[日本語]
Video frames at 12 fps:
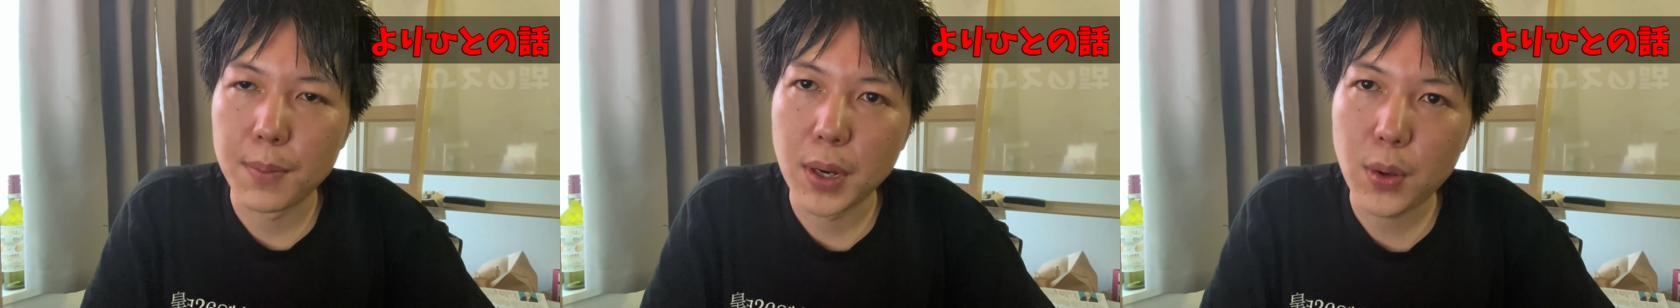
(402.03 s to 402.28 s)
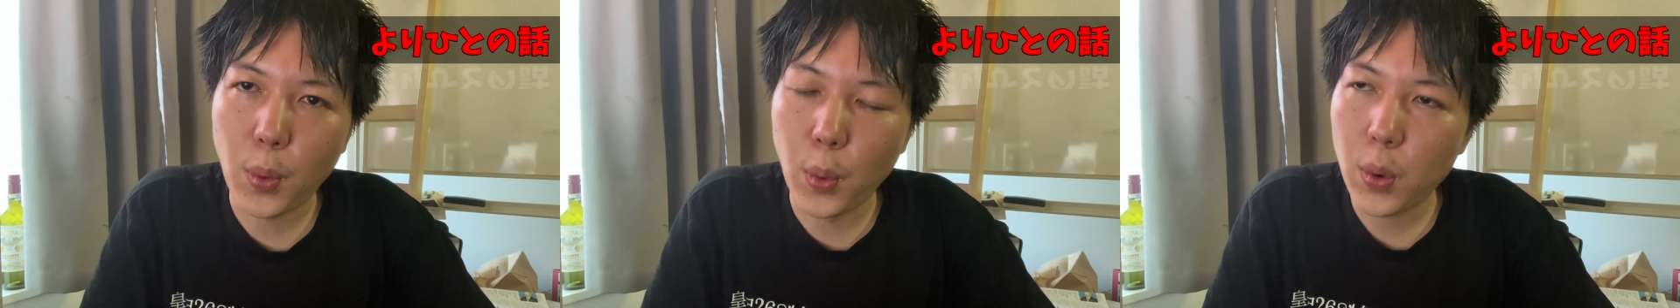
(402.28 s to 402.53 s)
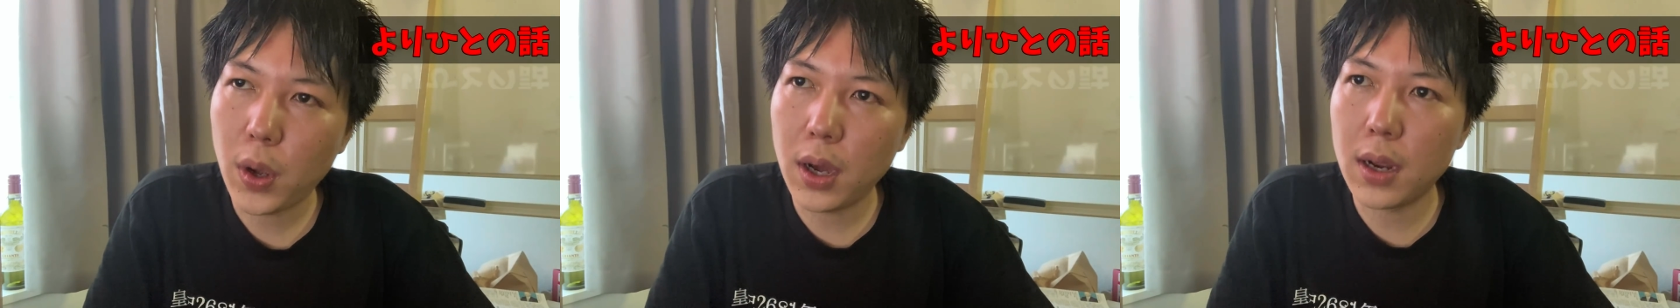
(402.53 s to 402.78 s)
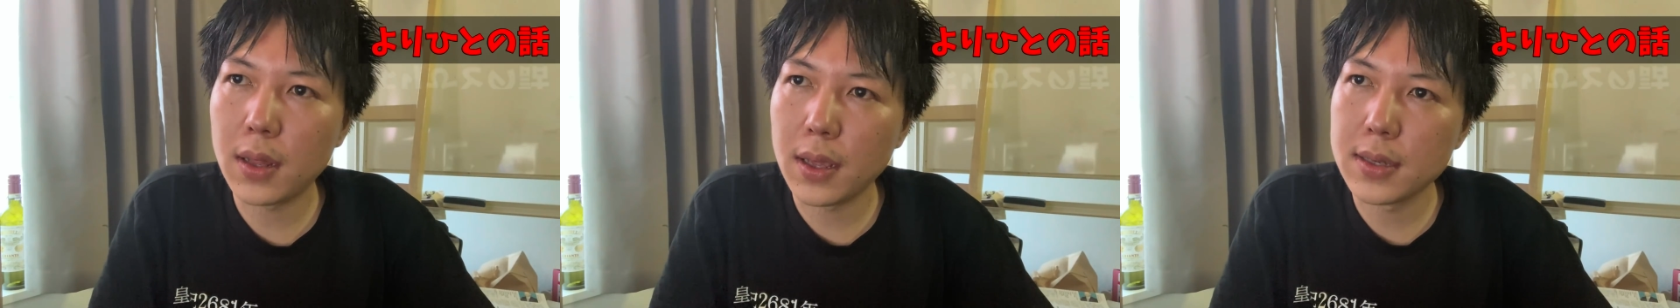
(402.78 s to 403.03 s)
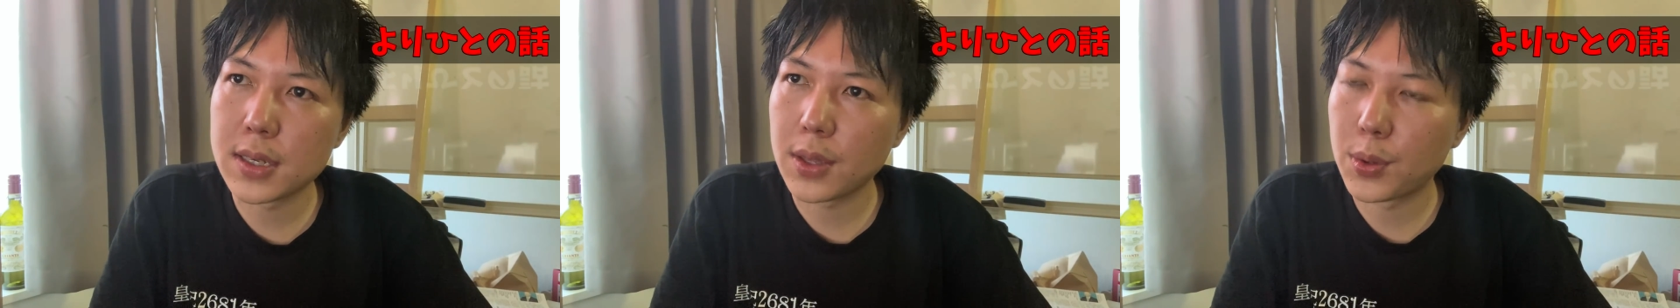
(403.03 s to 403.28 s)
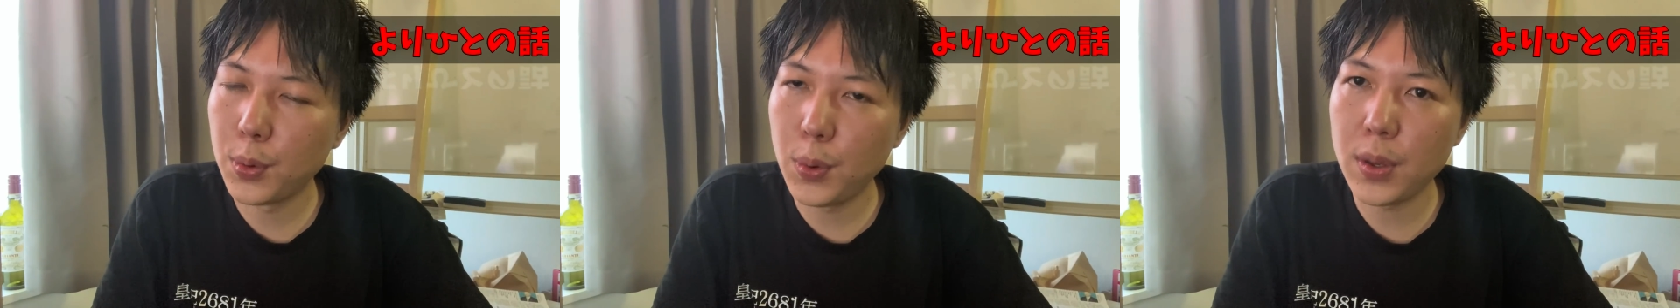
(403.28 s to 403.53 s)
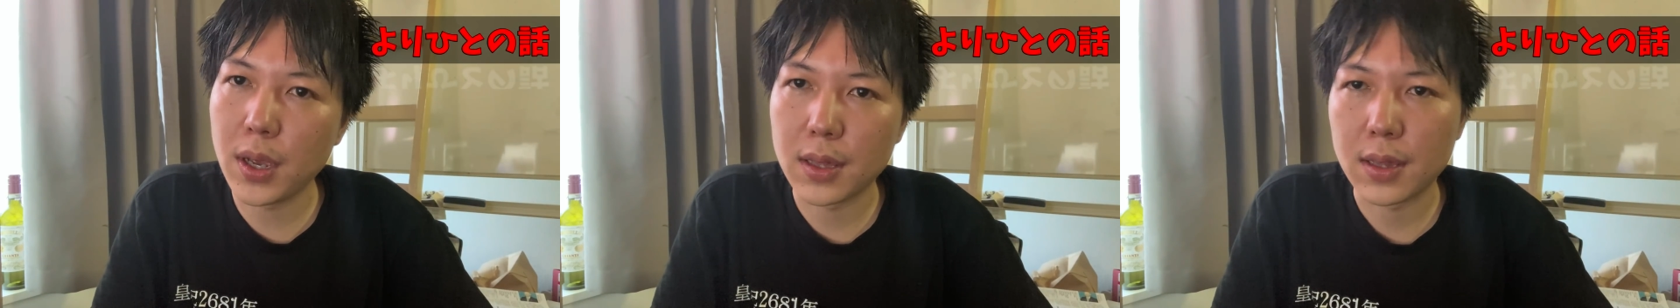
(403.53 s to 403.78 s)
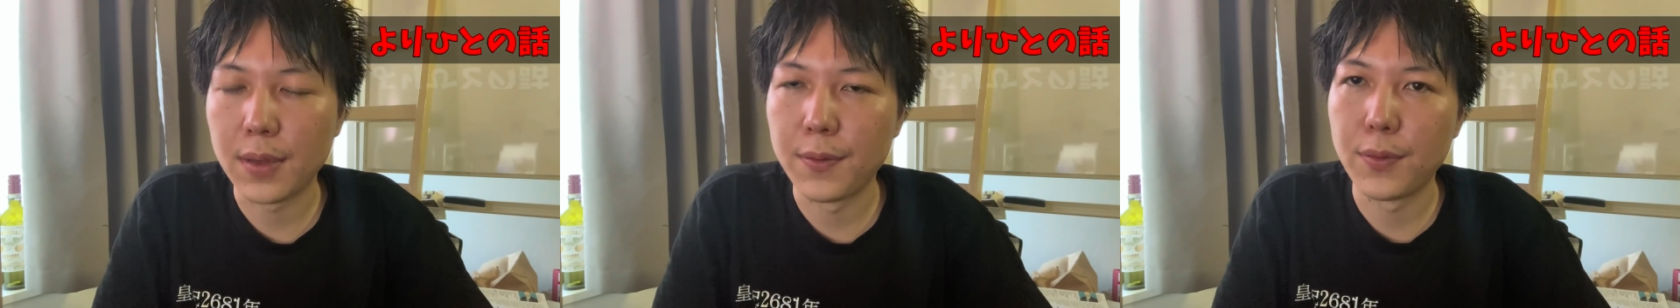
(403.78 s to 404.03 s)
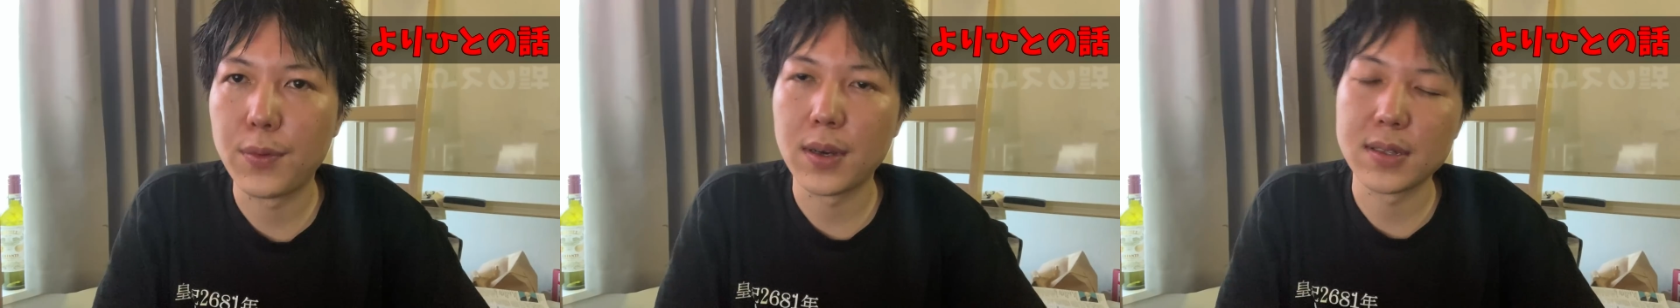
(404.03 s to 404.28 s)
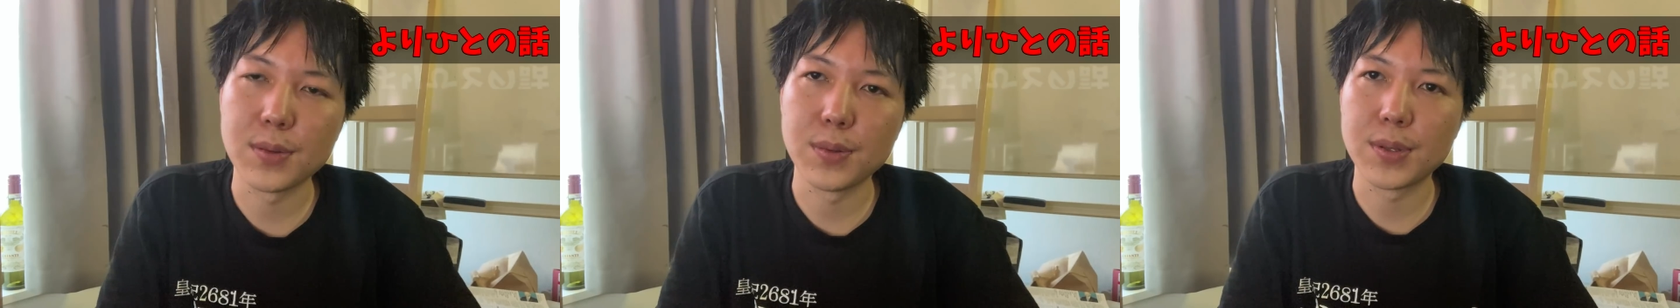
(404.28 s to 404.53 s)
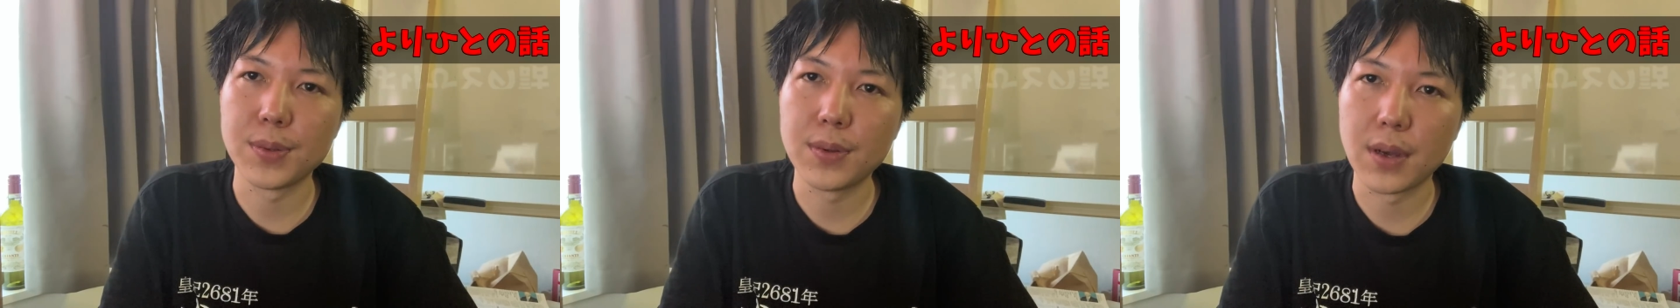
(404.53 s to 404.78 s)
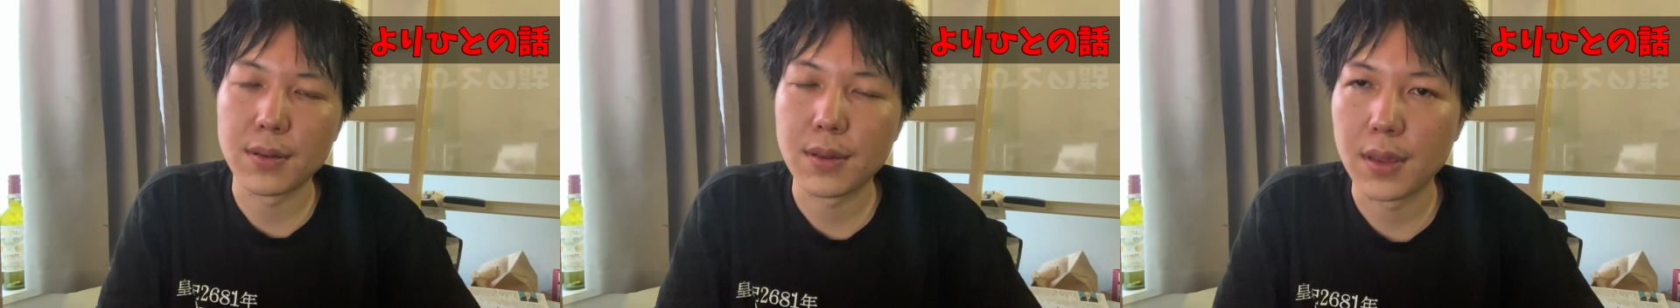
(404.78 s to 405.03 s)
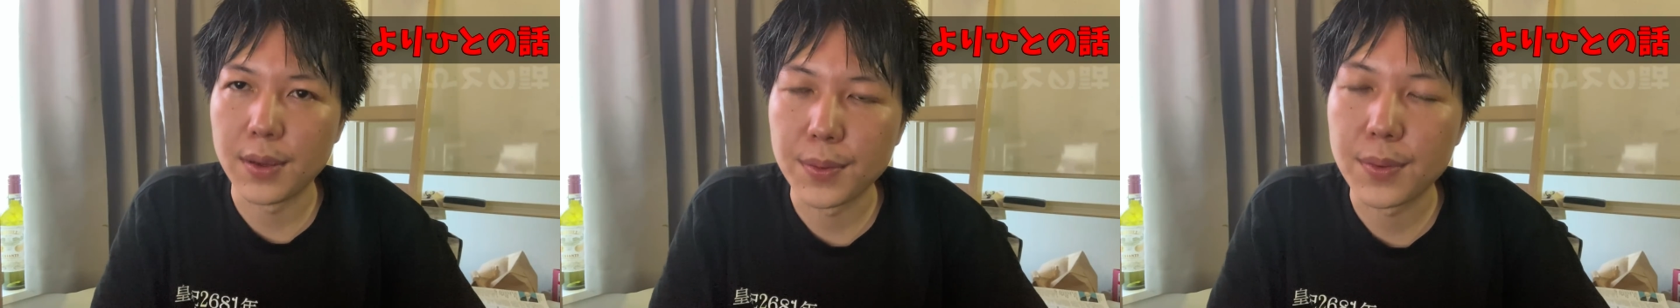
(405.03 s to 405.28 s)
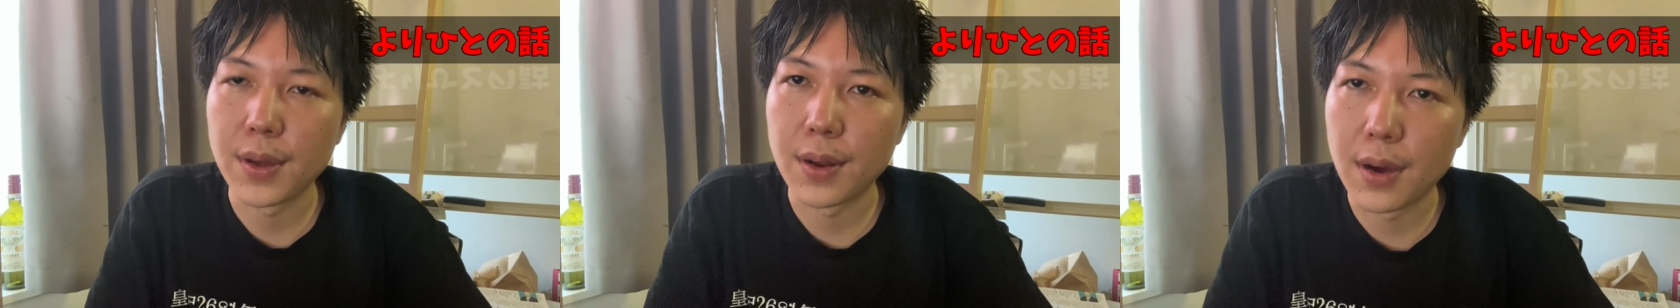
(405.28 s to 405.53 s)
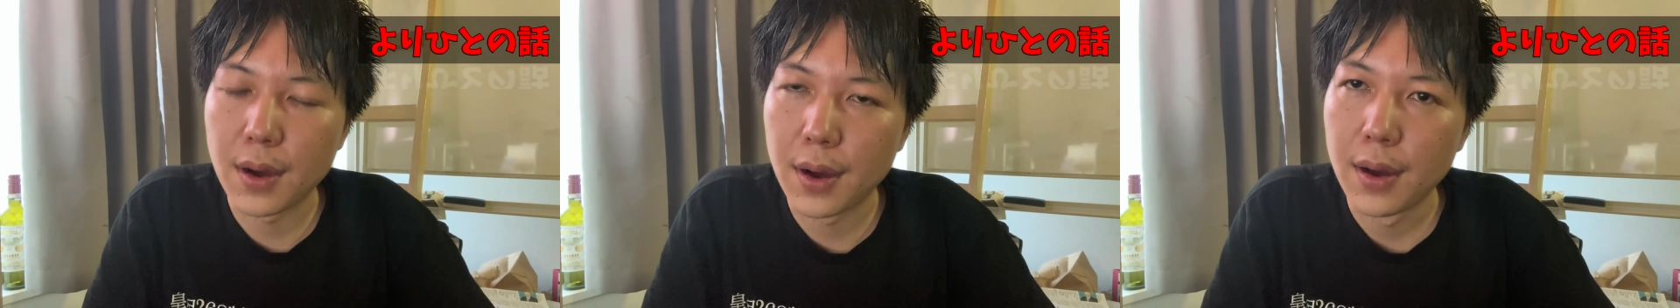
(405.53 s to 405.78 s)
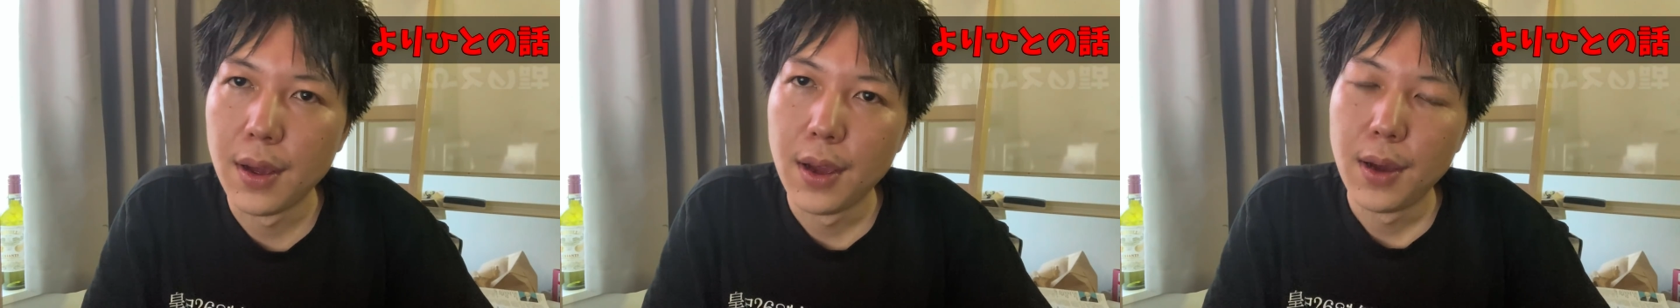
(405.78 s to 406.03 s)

まあこっからね、じゃあどうやって復活をするかって言ったら、